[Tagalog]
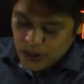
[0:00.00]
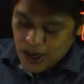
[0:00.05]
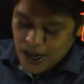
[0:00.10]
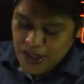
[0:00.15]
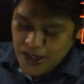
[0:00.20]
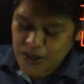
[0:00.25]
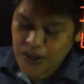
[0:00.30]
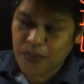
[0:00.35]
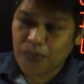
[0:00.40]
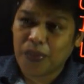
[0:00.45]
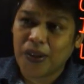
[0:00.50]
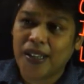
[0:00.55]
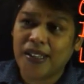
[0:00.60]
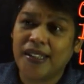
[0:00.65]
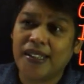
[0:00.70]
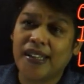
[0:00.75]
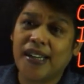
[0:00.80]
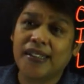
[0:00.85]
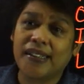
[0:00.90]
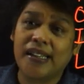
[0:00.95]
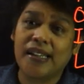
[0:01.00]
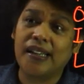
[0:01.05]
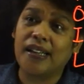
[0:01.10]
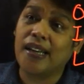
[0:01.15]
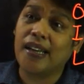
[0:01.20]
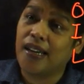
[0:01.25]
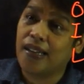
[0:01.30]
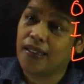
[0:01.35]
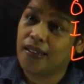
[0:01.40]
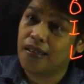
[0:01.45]
So, ano yung pwede
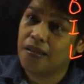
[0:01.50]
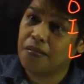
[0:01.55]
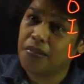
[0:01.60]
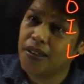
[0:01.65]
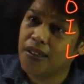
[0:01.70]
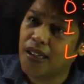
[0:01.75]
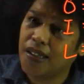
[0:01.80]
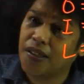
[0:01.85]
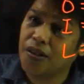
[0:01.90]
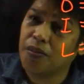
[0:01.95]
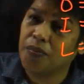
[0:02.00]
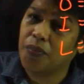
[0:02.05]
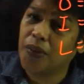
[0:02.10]
nating like terms